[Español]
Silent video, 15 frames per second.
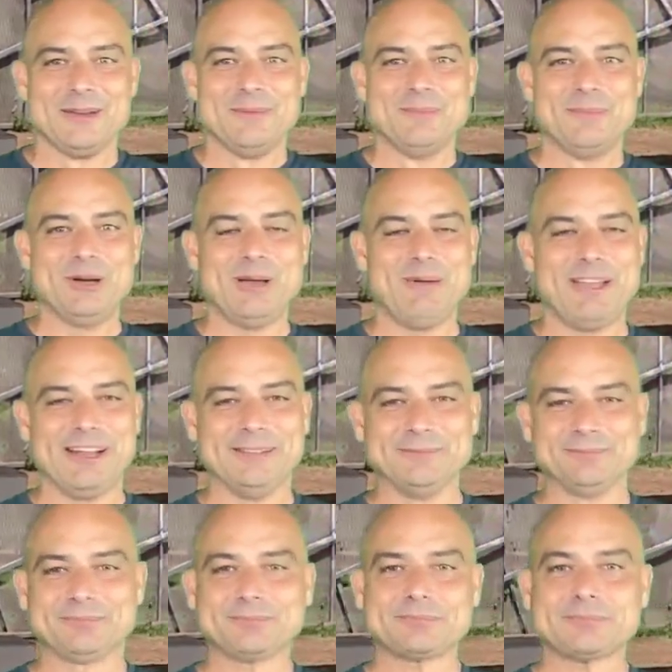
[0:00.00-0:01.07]
Muy
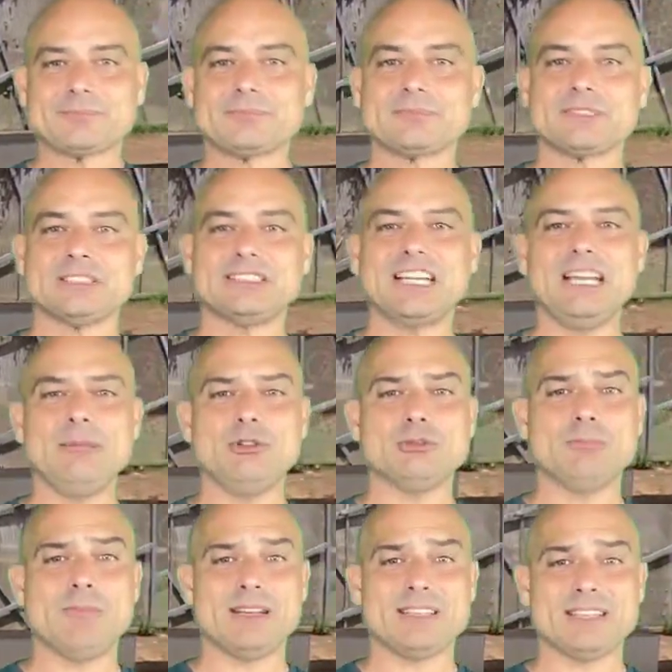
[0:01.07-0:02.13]
bien. Salimos
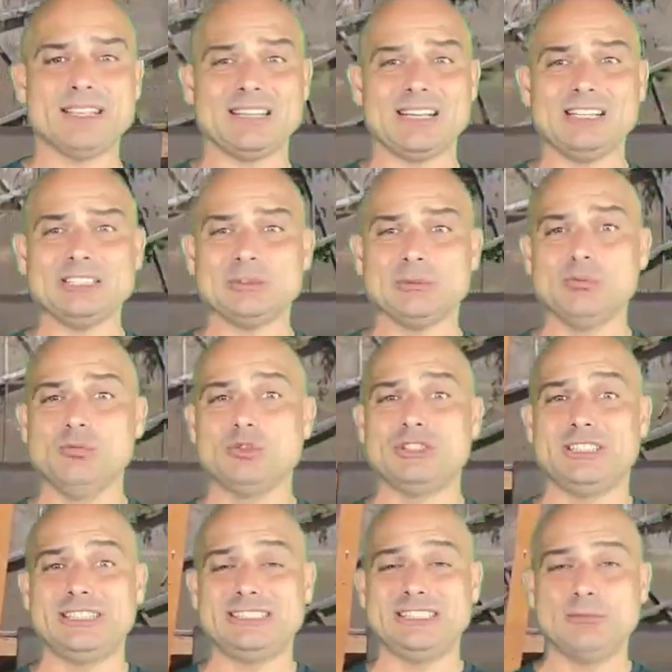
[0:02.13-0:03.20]
marcha atrás,
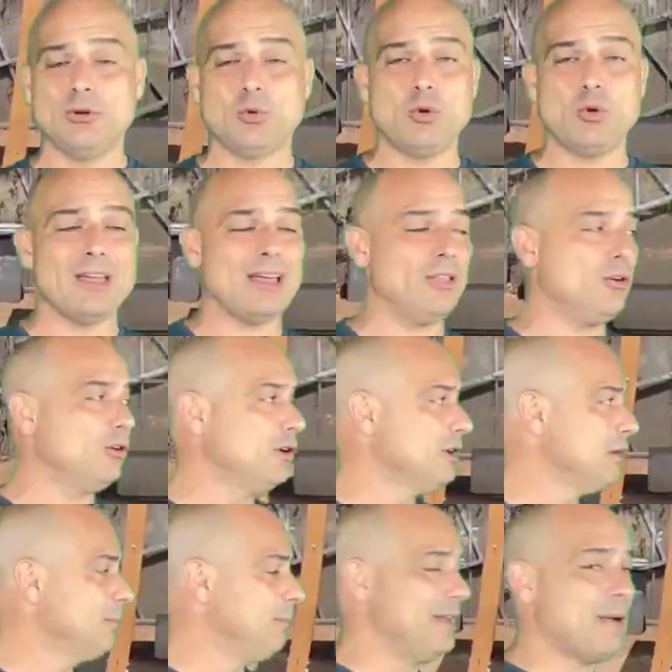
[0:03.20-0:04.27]
muchísimo cuidado,
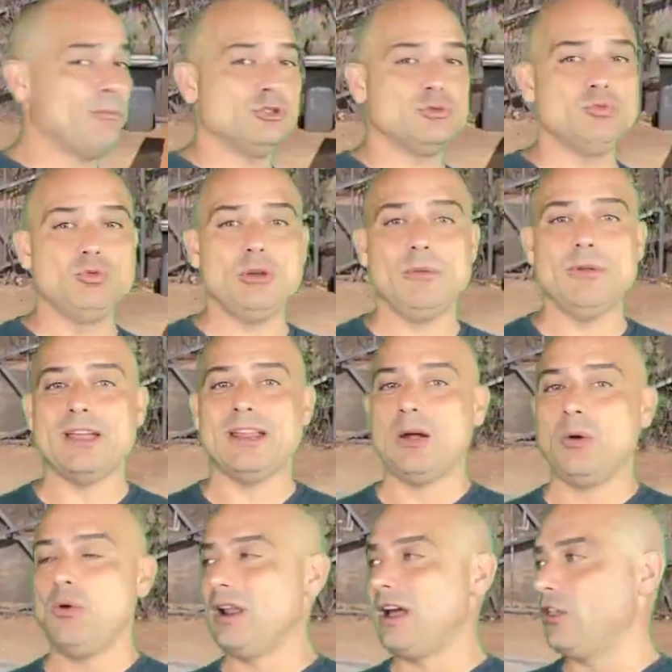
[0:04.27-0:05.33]
miramos muy bien a
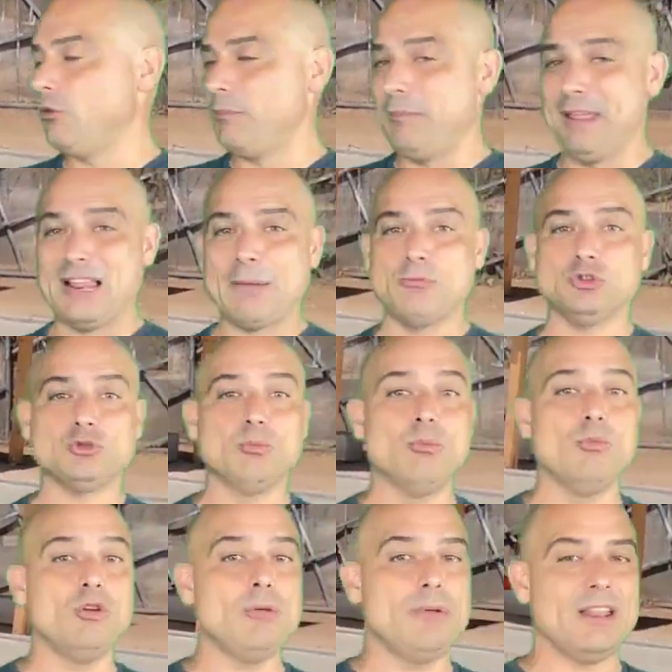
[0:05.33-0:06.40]
un lado, miramos
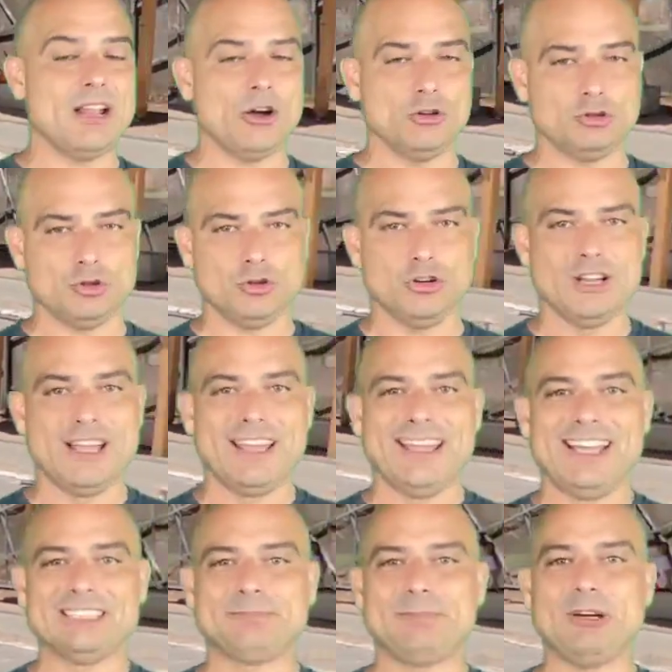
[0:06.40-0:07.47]
muy bien a otro,
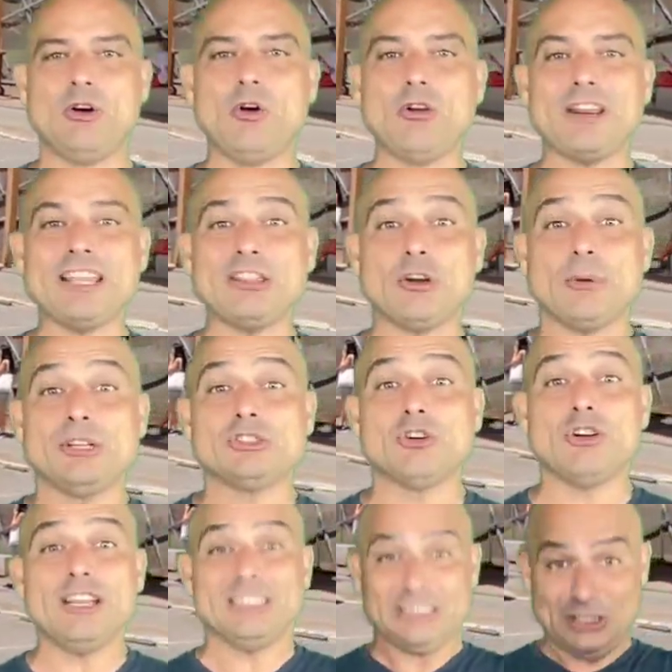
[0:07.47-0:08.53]
espejos
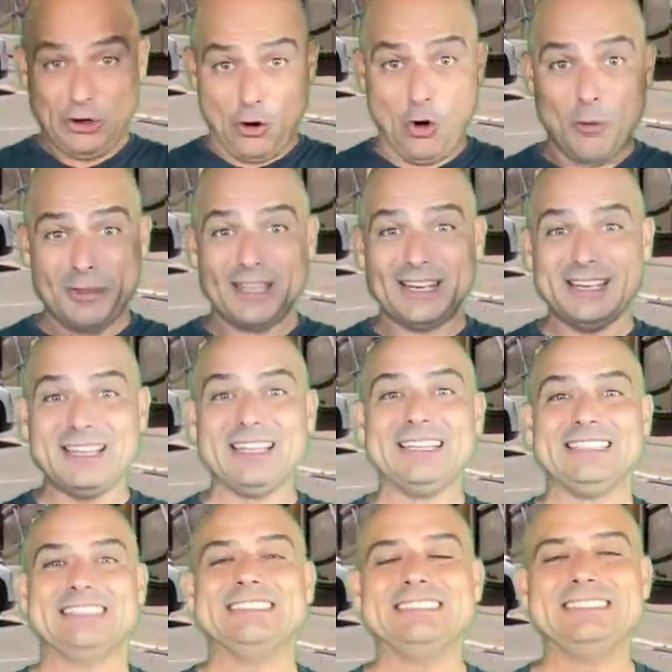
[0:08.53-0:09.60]
retrovisores o bien
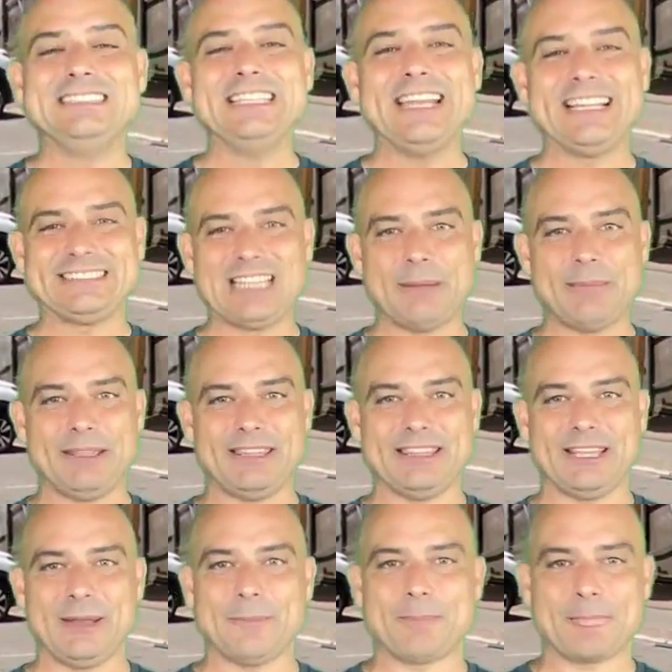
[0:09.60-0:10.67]

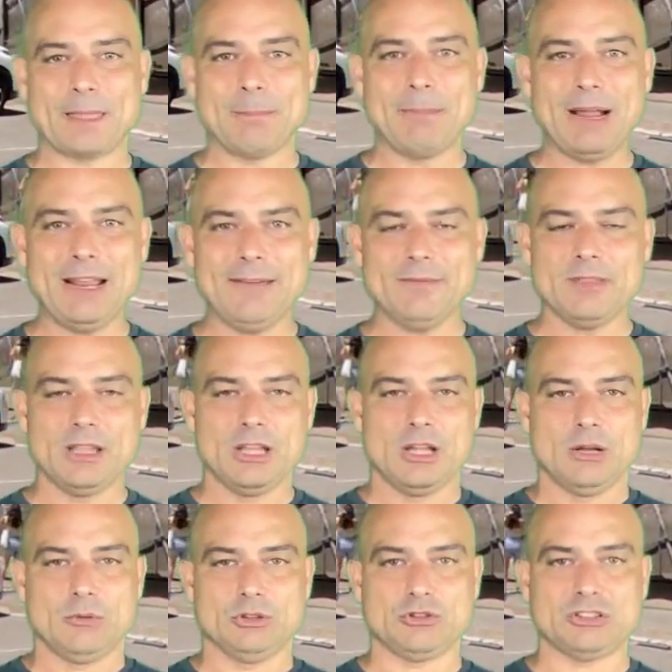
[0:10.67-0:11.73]
directamente. ¿Vale?
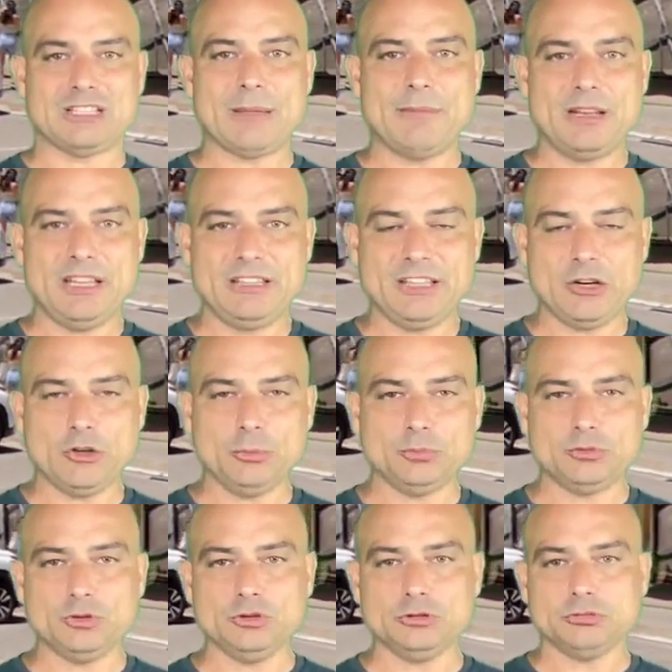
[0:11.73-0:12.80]
Nuestro examen
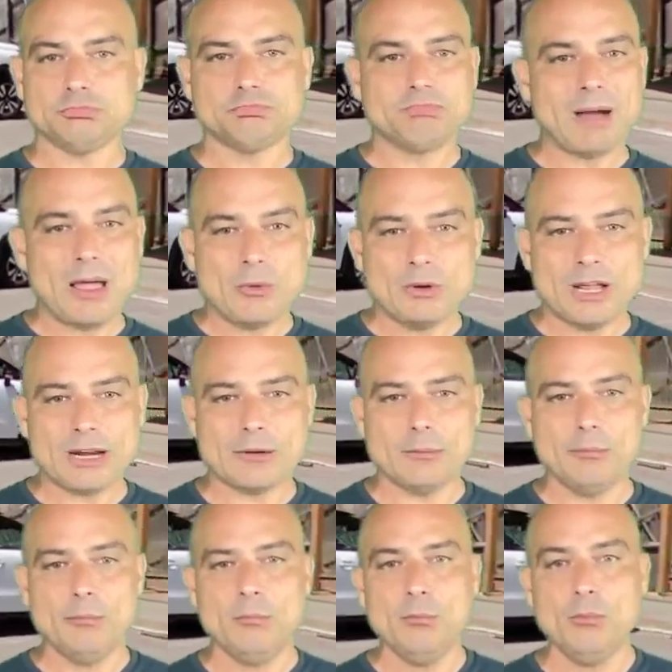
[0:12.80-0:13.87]
interruptus va a
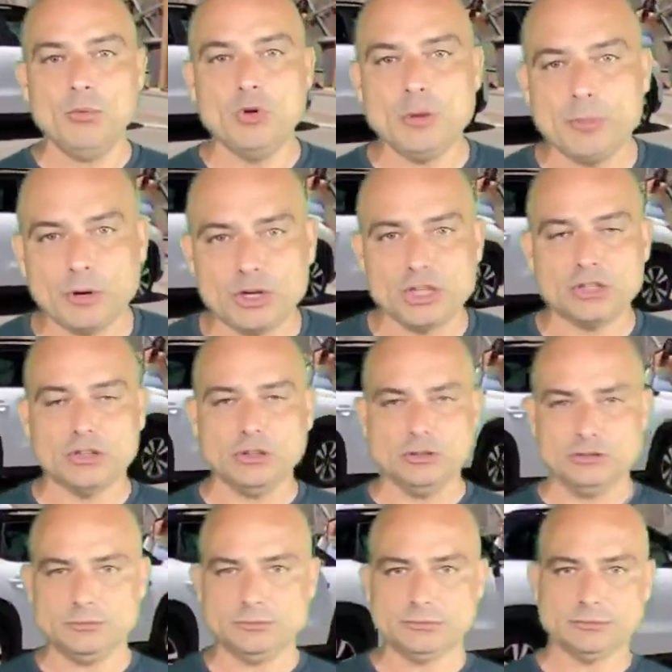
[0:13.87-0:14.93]
durar muy
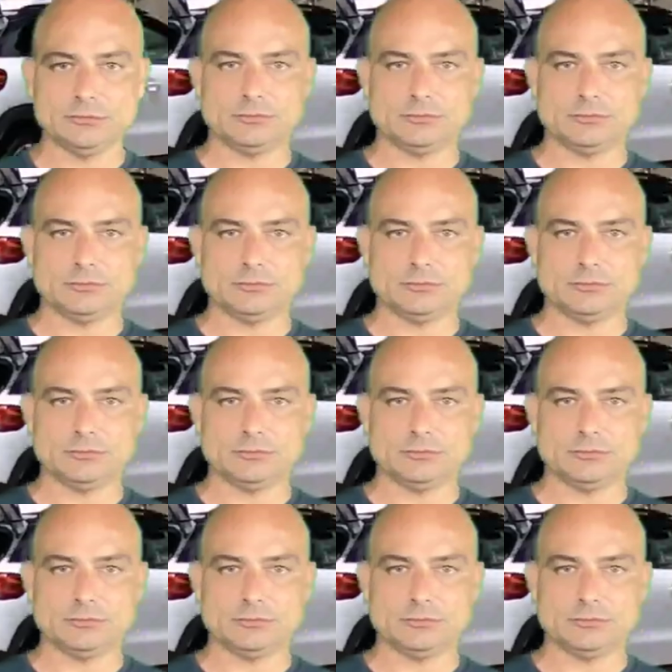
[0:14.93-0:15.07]
poquito.